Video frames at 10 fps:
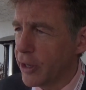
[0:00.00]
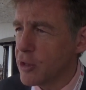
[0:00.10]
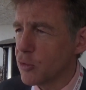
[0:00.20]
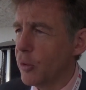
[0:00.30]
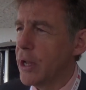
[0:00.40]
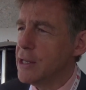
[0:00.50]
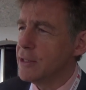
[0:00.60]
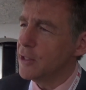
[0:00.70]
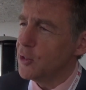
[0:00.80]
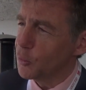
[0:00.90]
qu'elles sont
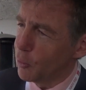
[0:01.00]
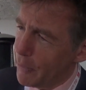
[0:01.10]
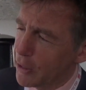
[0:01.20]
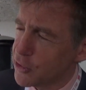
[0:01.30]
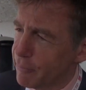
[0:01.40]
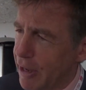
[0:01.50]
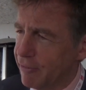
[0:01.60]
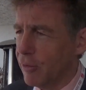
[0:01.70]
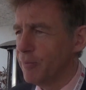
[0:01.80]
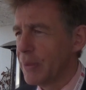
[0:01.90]
réalisées et on n'en parle jamais
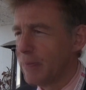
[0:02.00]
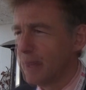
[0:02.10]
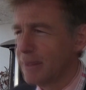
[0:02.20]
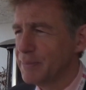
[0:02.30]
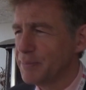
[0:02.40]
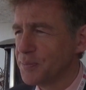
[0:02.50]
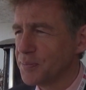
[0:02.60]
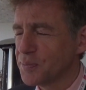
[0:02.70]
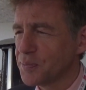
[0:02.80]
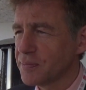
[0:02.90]
avant.
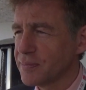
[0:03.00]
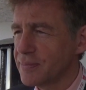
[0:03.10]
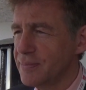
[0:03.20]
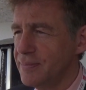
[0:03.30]
Concernant le